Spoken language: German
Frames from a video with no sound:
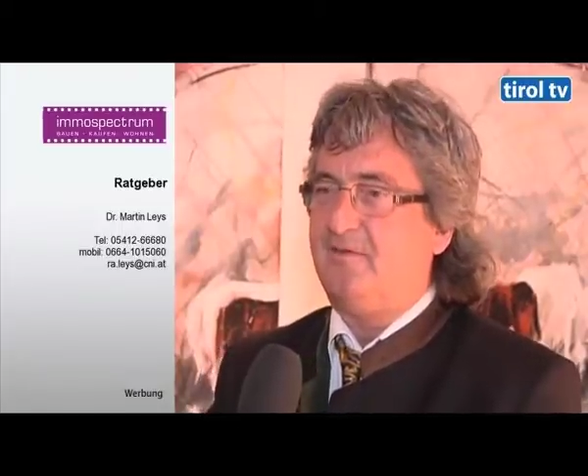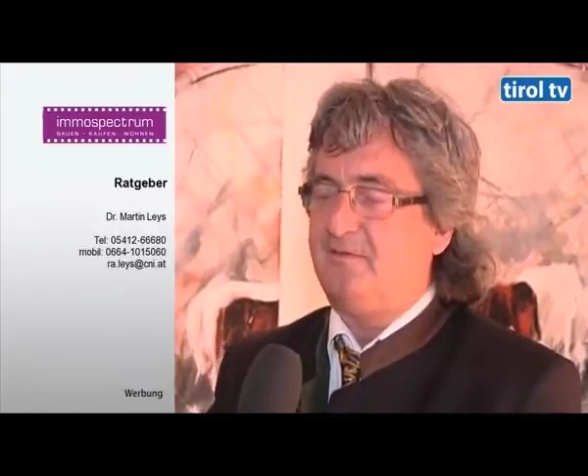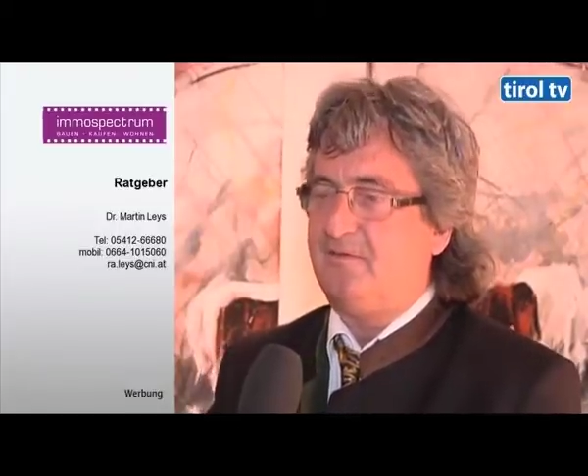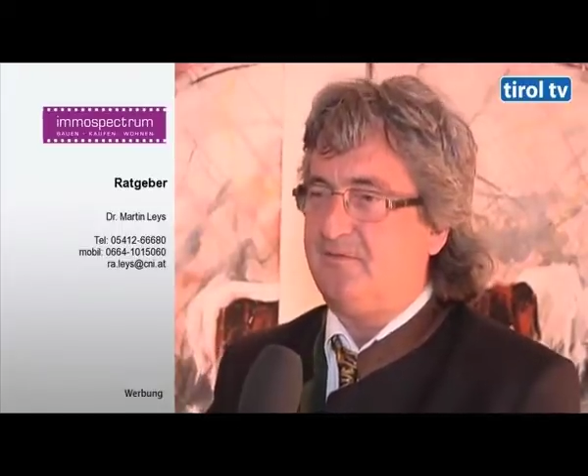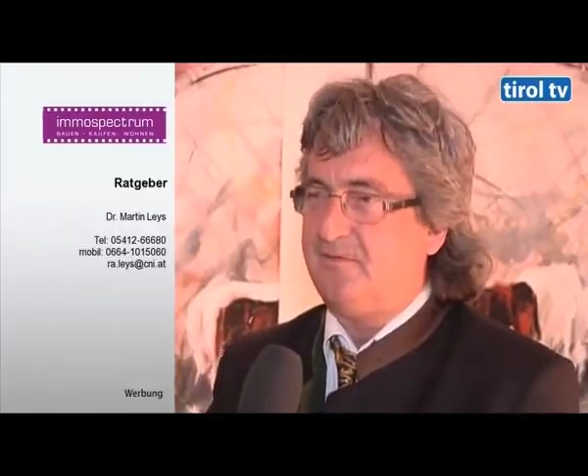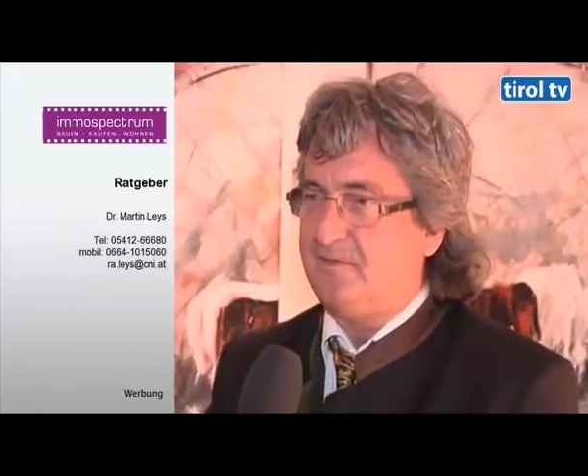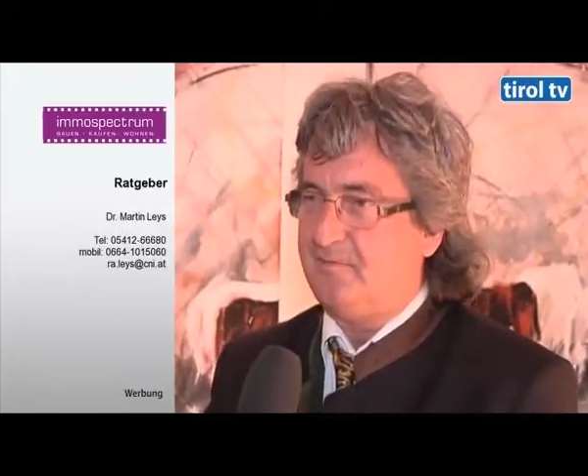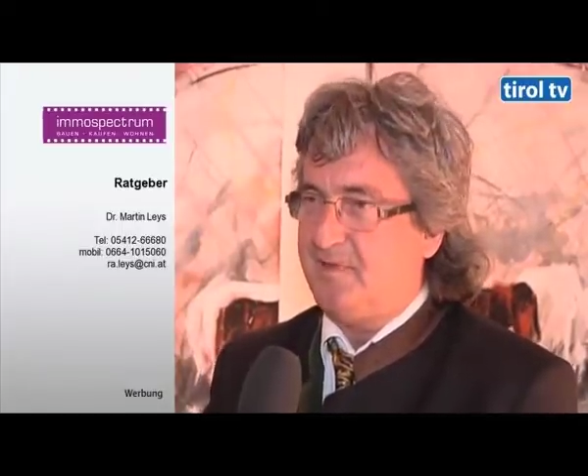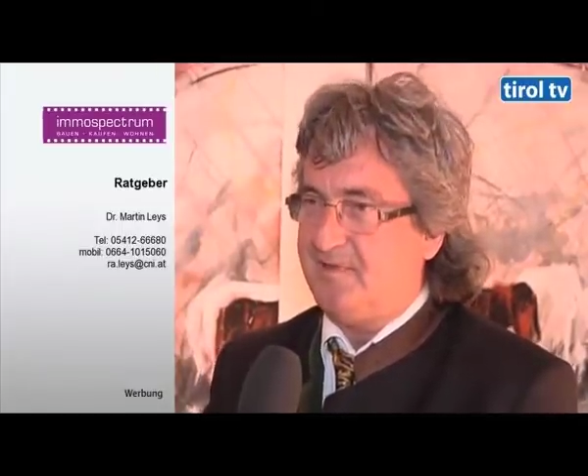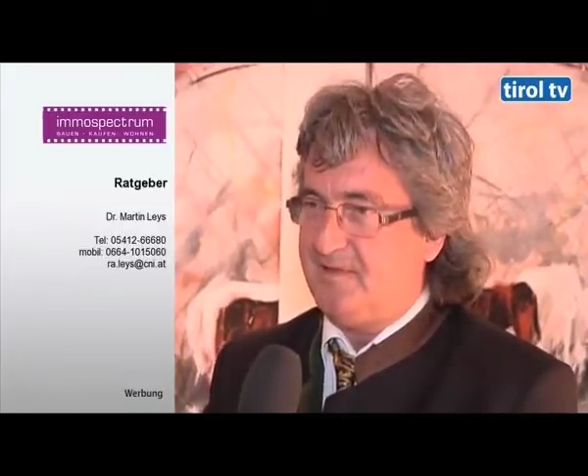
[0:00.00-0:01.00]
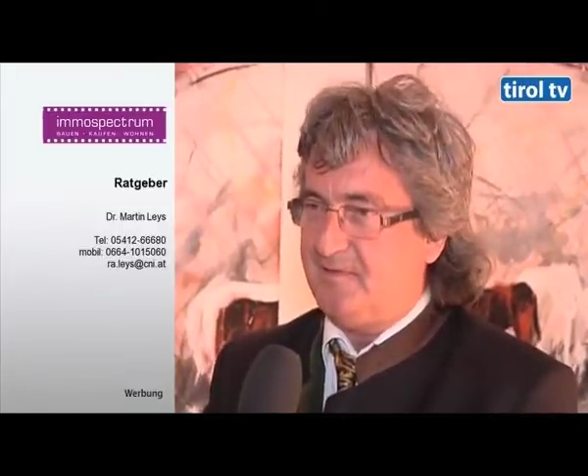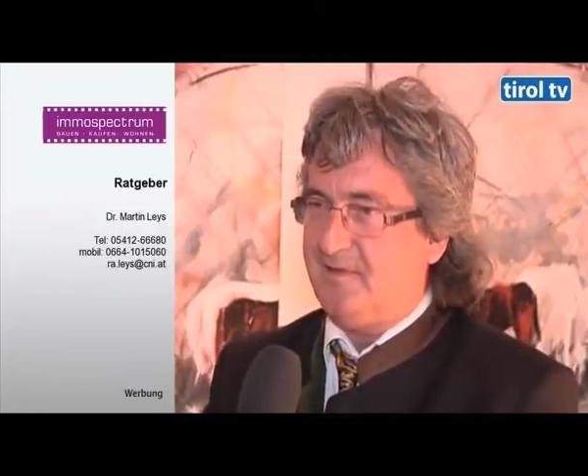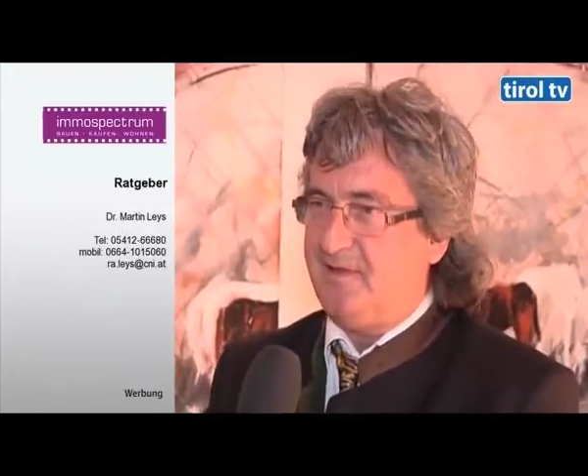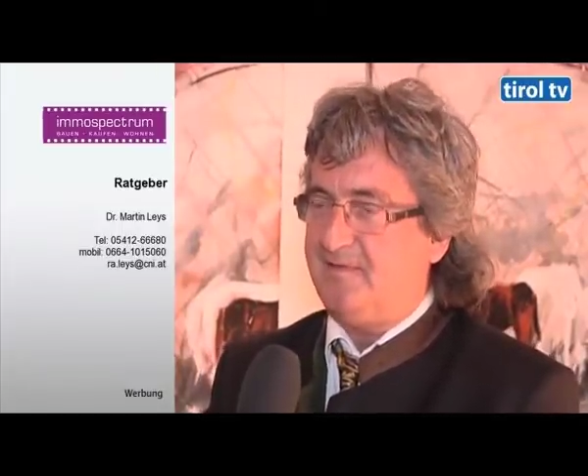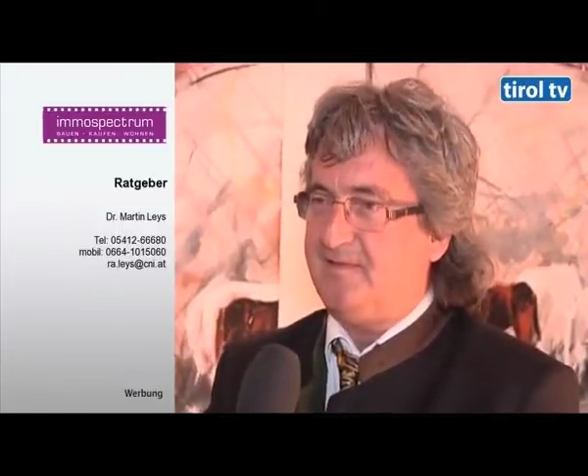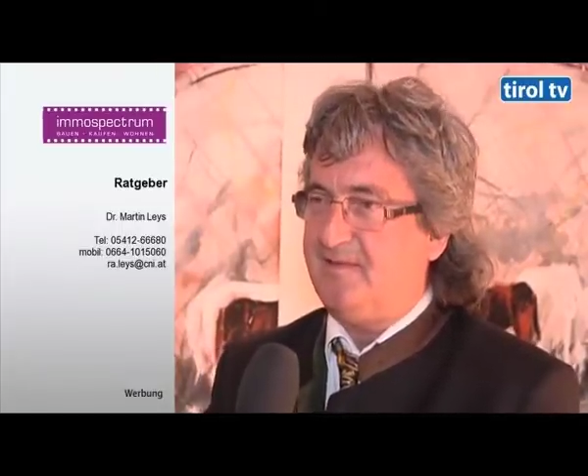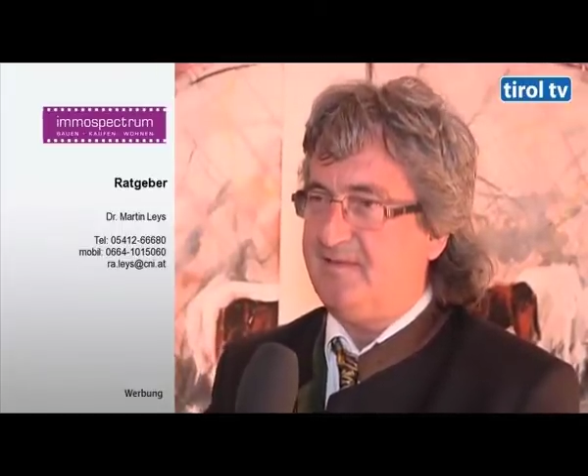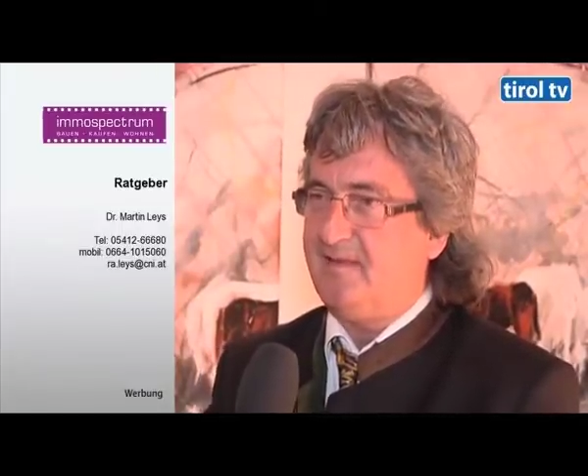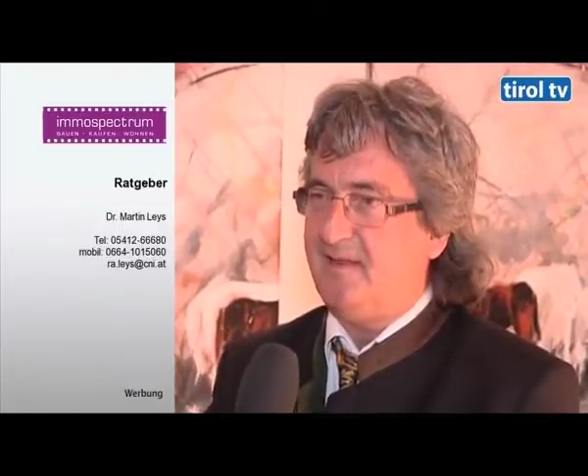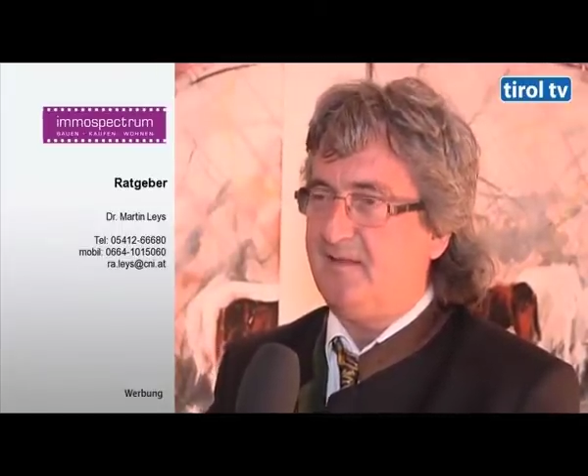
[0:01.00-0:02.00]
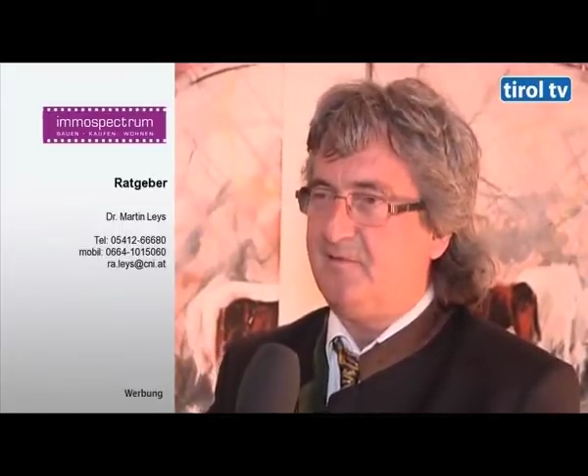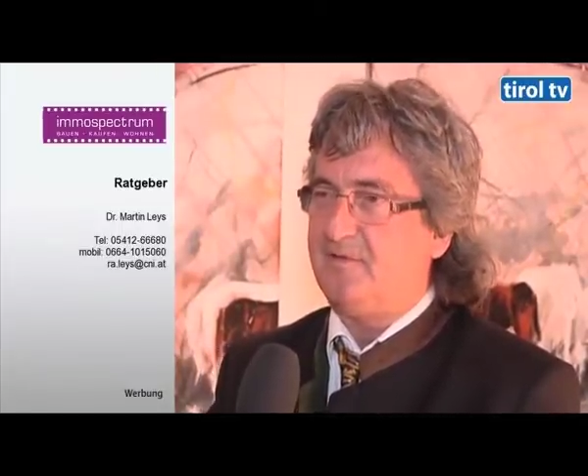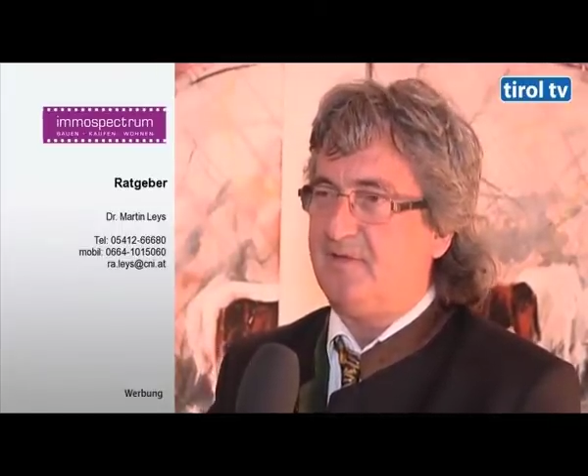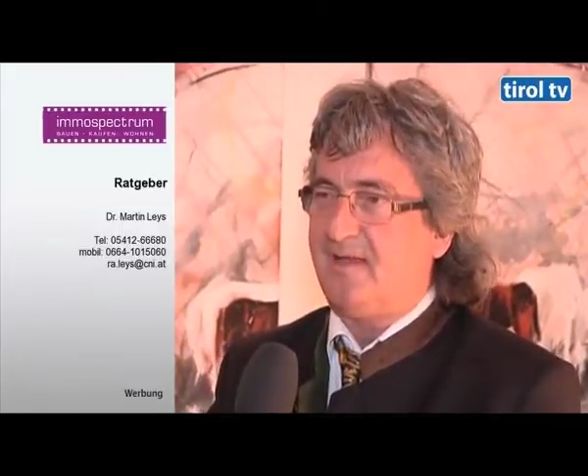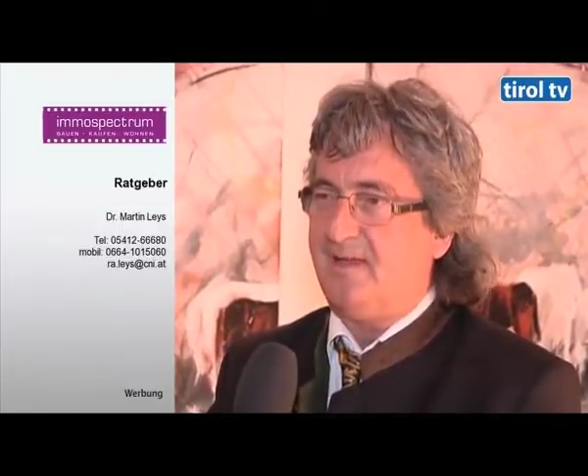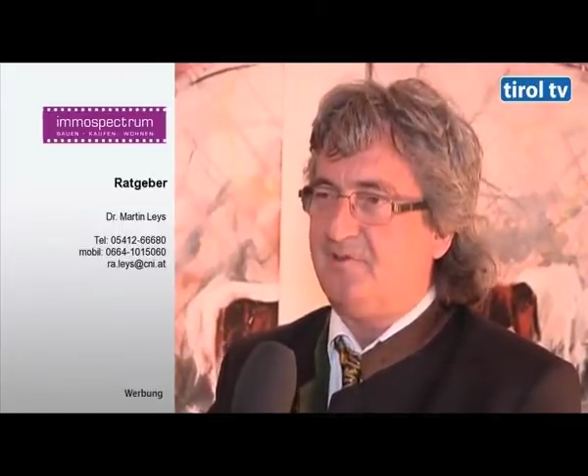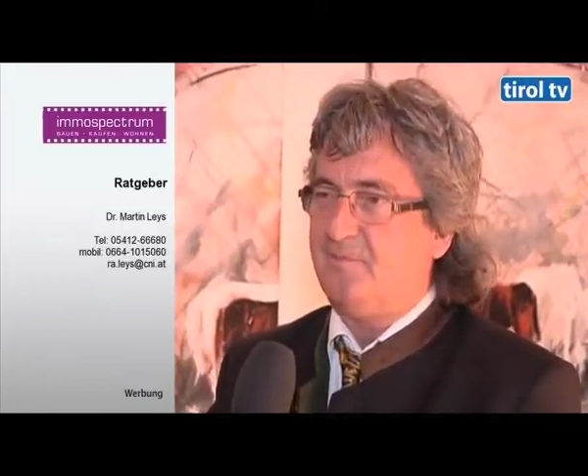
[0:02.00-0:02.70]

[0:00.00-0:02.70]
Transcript: dürfen Personen aus diesen Ländern nur unter ganz